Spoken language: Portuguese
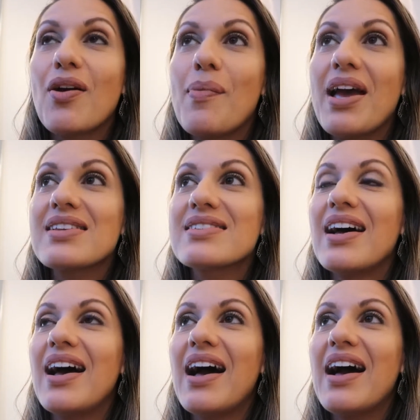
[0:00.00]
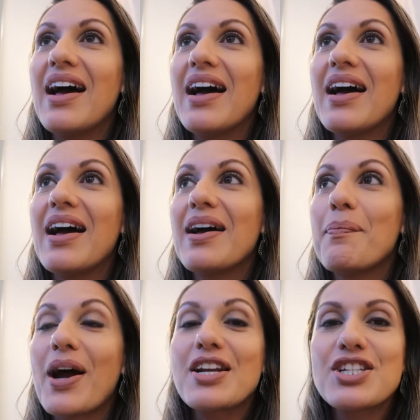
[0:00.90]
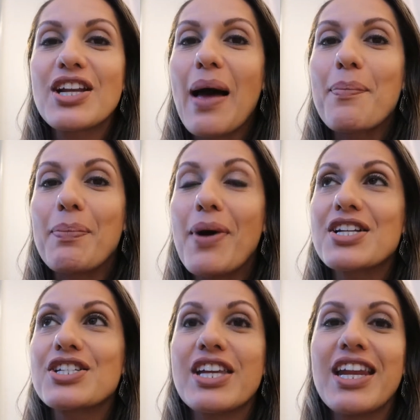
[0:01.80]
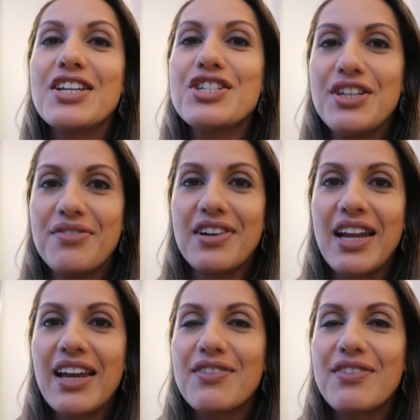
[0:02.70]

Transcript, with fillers: começa a partir lá para a parte criativa, né?